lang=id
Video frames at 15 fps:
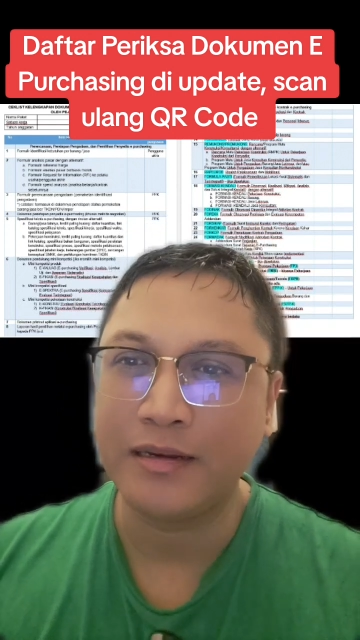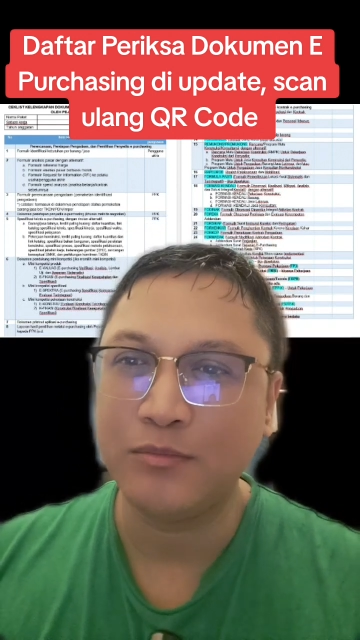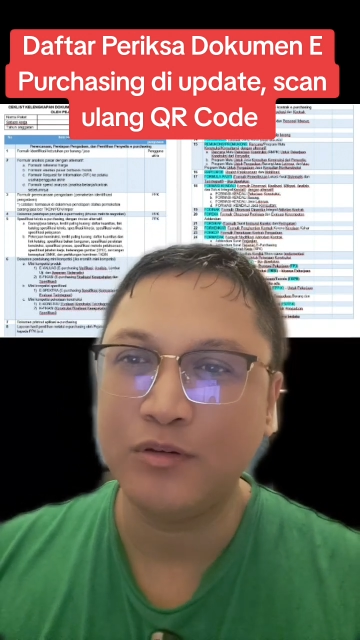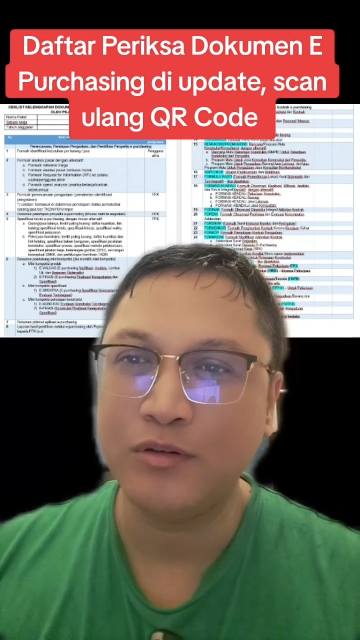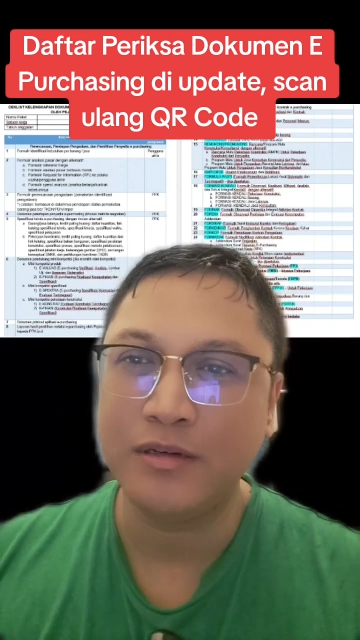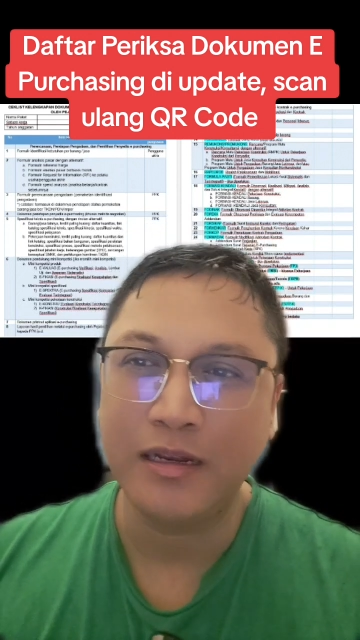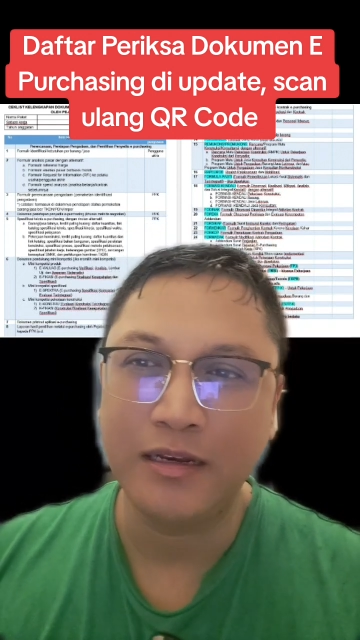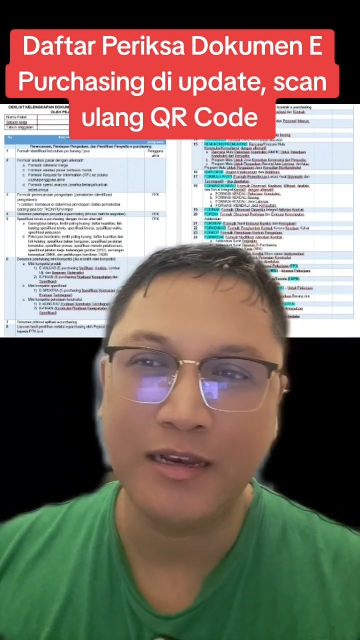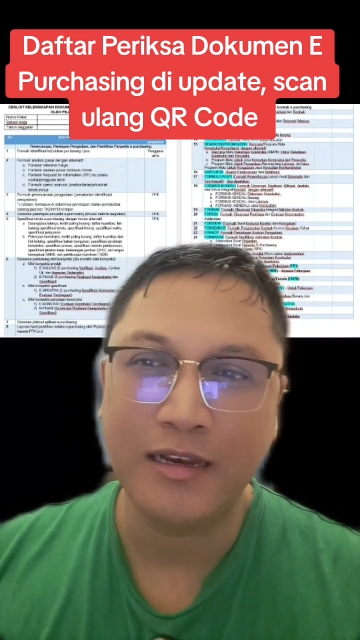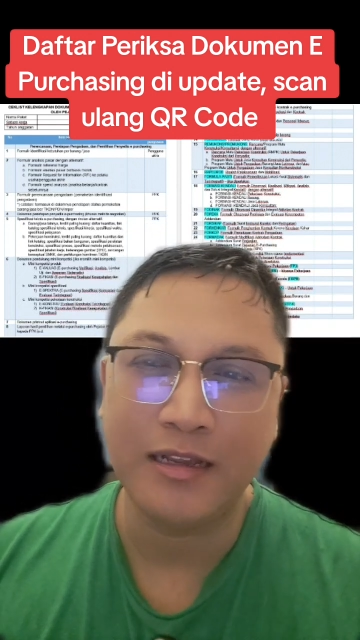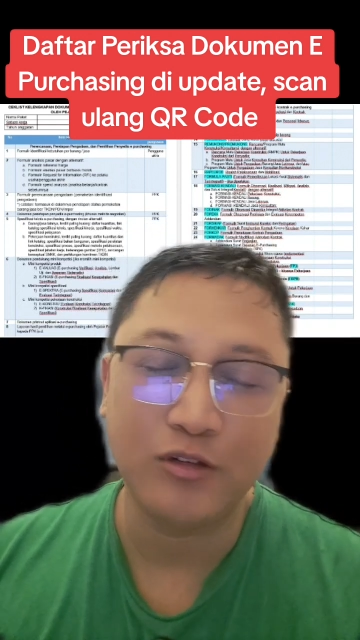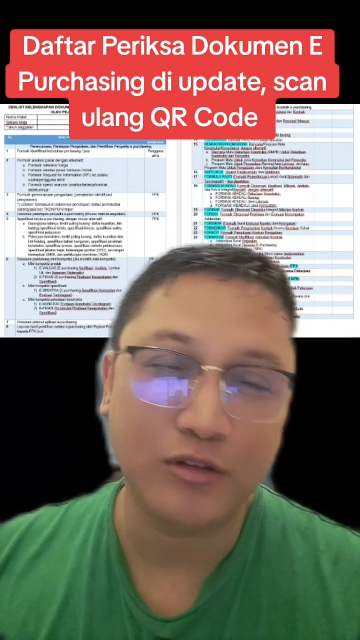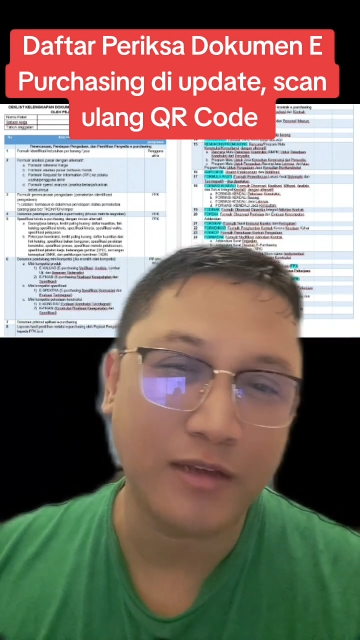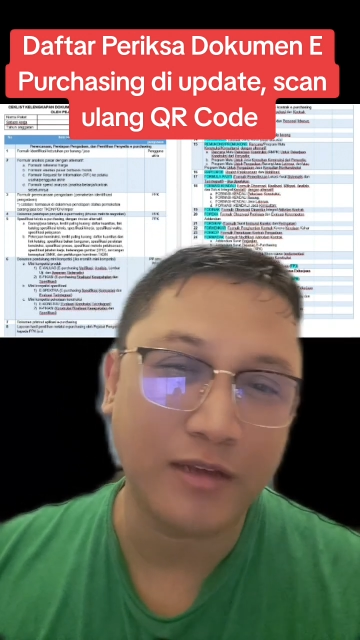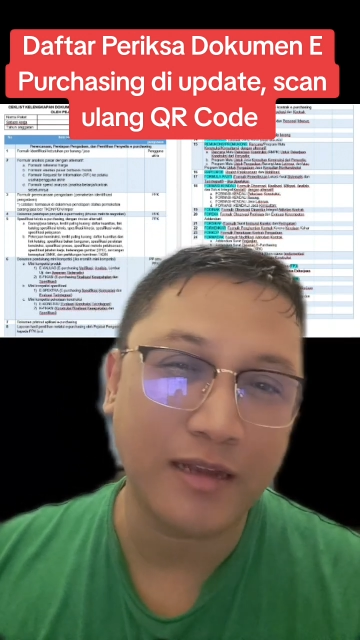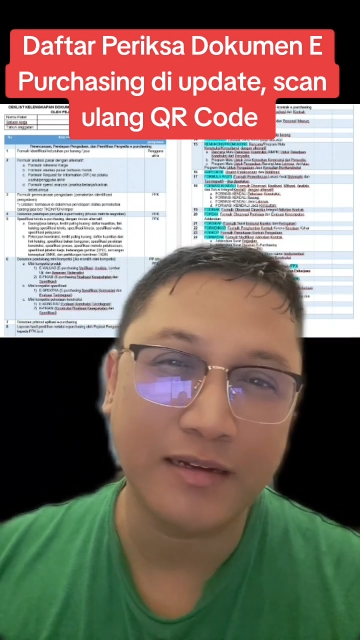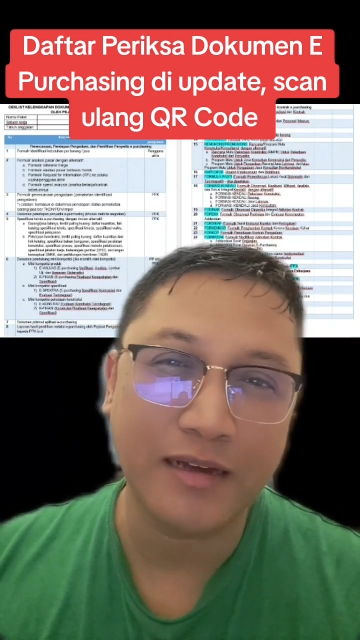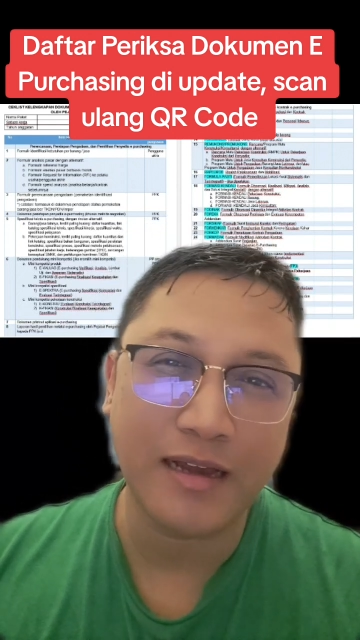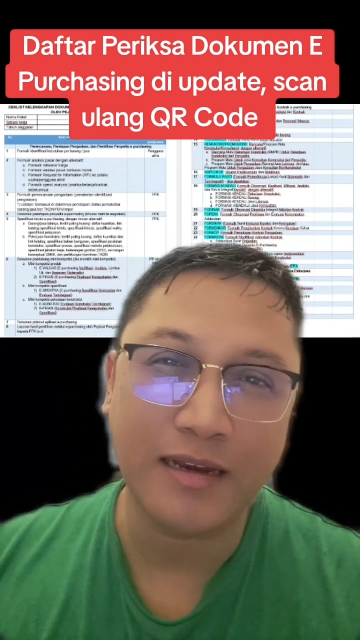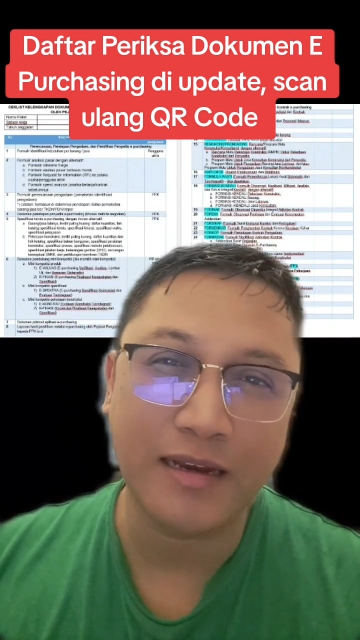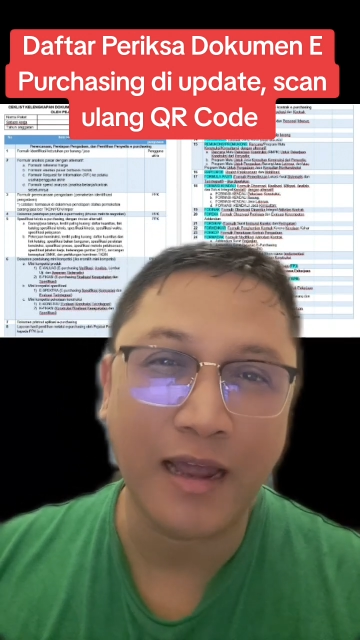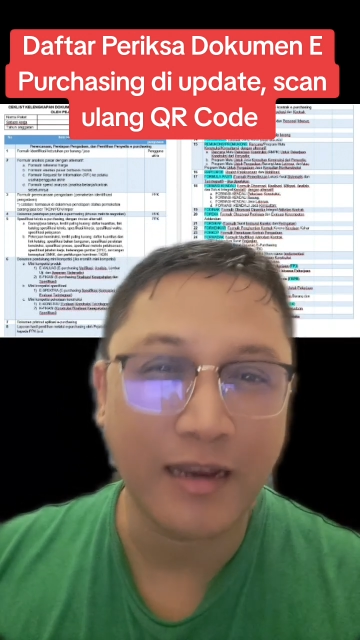Kemudian dilanjutkan
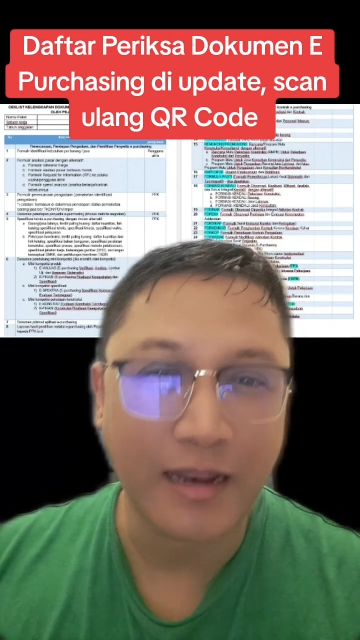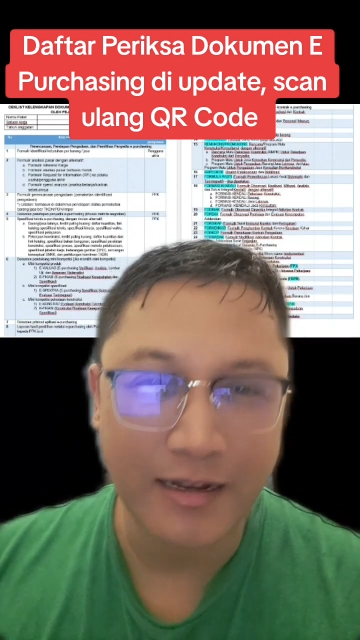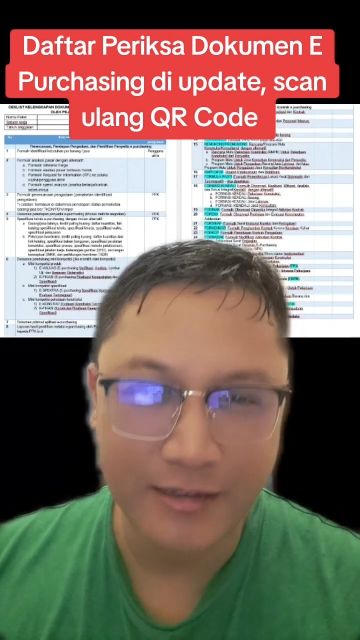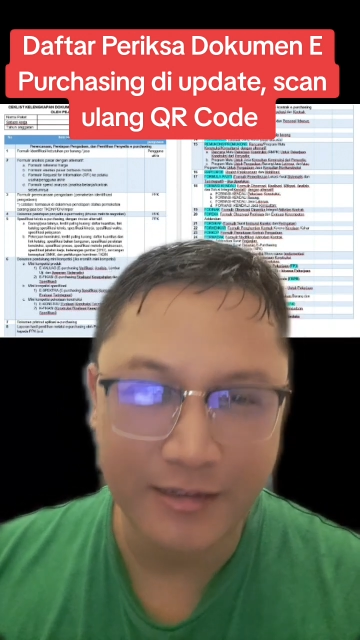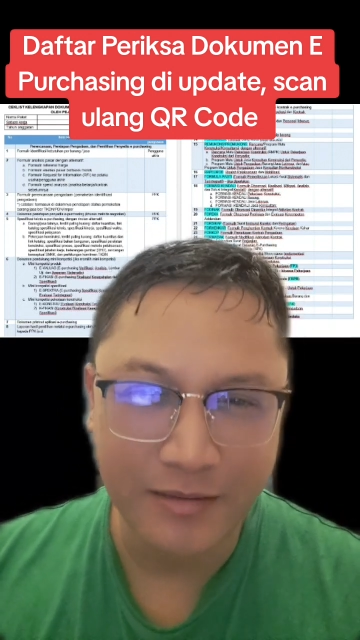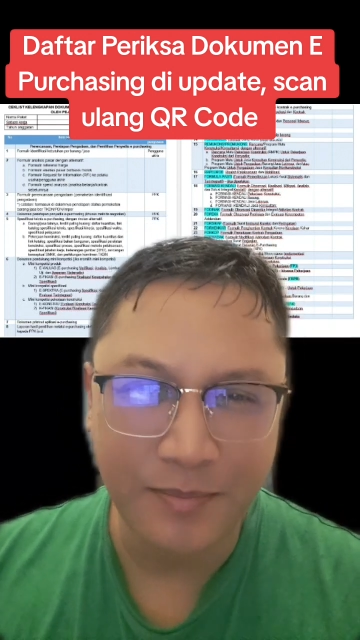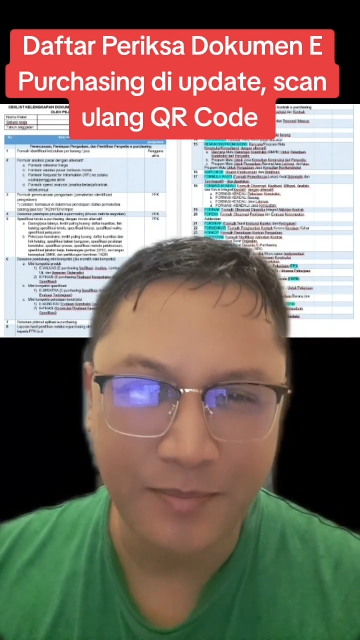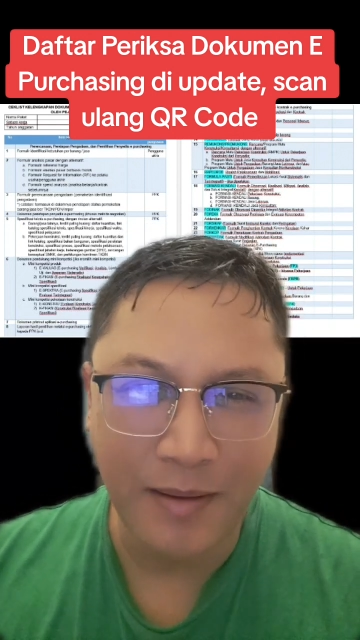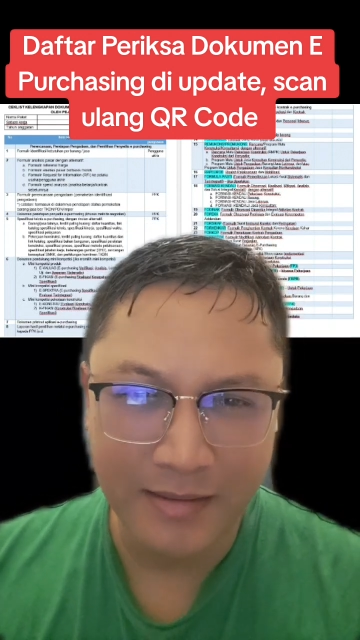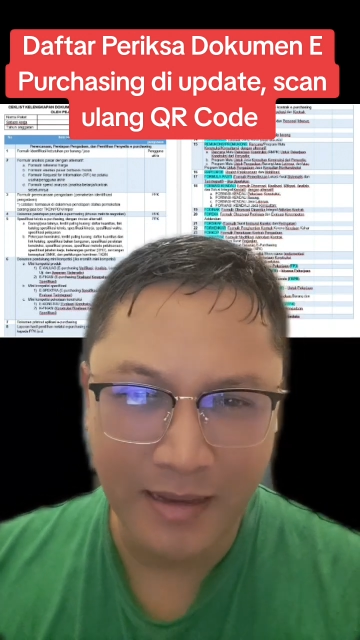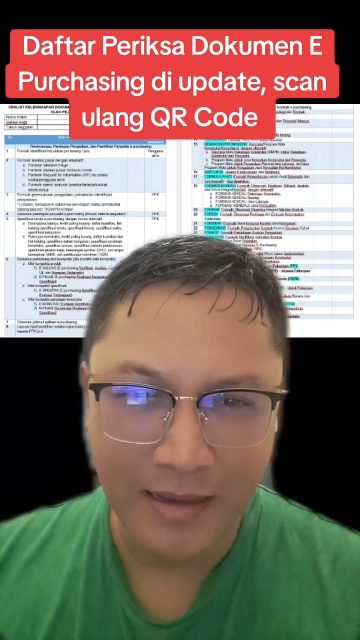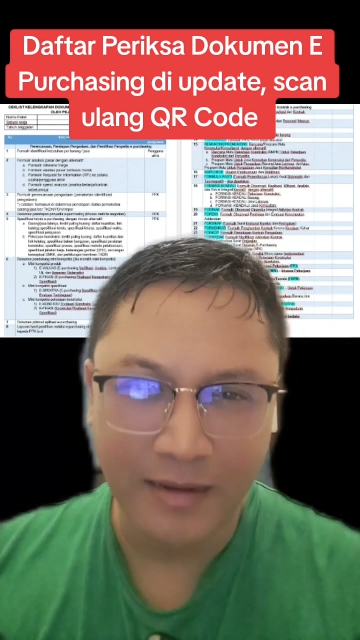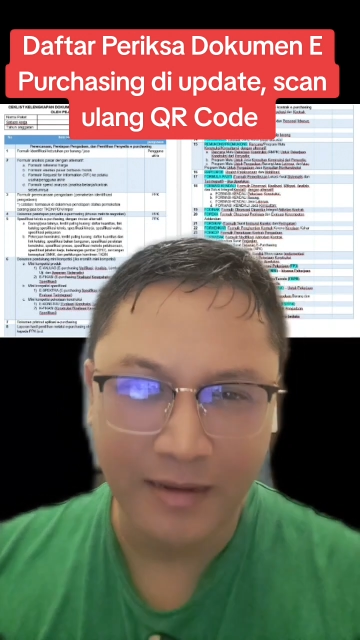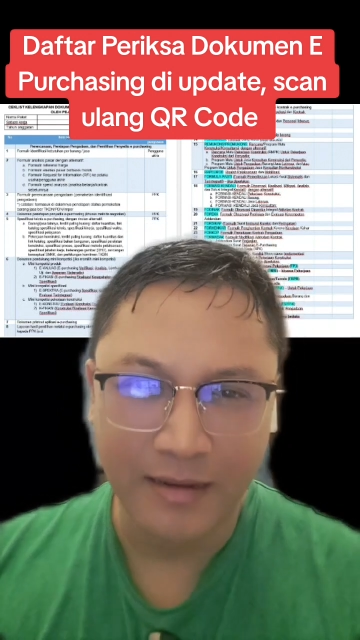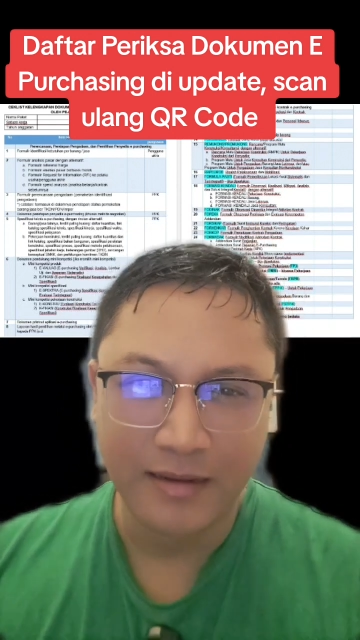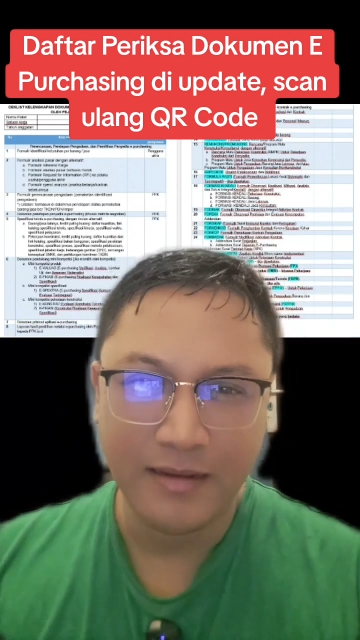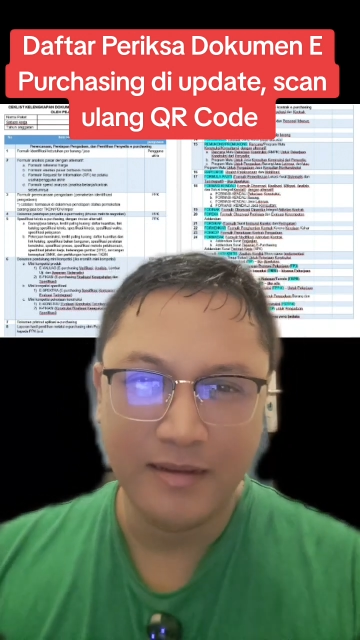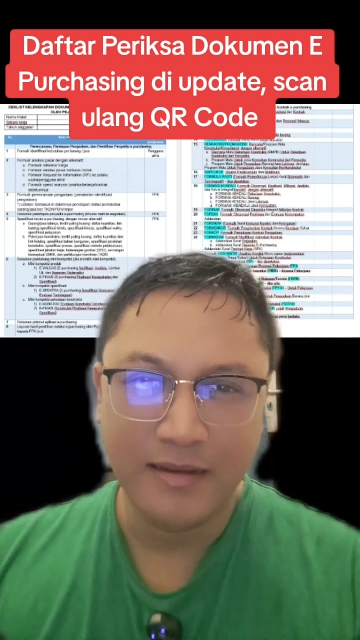dengan analisis pasar.